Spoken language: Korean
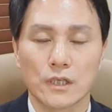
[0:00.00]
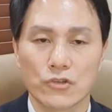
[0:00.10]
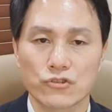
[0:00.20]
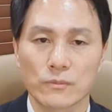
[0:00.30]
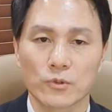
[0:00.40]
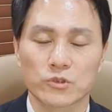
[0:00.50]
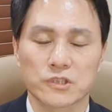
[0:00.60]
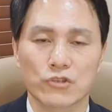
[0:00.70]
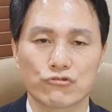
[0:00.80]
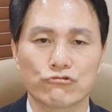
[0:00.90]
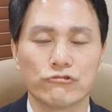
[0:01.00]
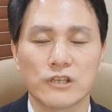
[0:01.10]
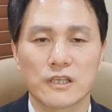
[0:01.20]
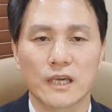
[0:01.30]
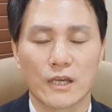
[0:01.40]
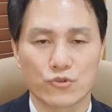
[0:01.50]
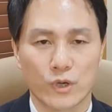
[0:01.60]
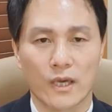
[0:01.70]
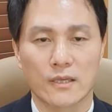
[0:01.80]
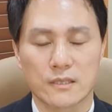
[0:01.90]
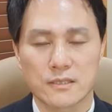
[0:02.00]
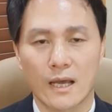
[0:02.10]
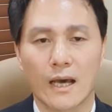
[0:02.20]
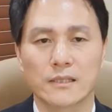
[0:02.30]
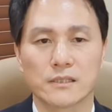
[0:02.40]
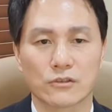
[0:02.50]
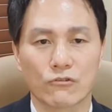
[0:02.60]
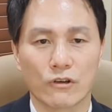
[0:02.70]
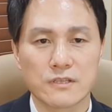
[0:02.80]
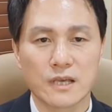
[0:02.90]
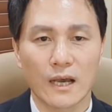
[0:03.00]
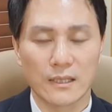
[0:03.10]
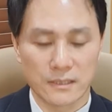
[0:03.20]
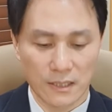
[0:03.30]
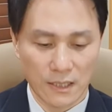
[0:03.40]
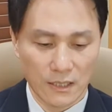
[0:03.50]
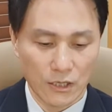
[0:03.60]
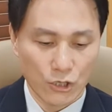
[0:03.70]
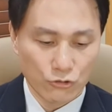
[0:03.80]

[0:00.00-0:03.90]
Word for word: 예수님이 도대체 누구이기에 죄 사하는 권세가 있는가,